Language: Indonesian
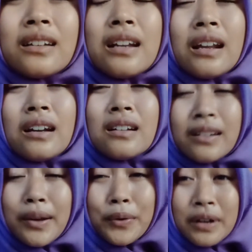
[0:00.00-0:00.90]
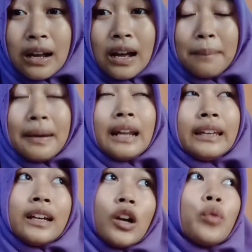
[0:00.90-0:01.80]
dan ya udah
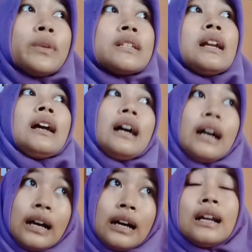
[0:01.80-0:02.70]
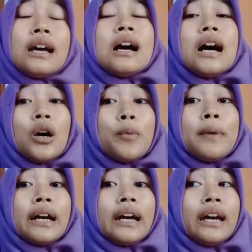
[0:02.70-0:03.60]
apalagi kalau misalkan aku
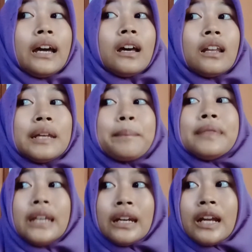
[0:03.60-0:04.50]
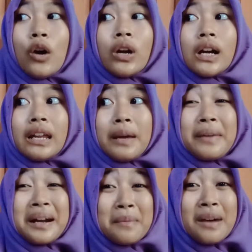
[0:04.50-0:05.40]
pakai lip tint yang warnanya
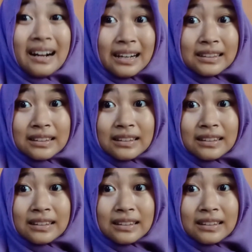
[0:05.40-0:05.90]
merah banget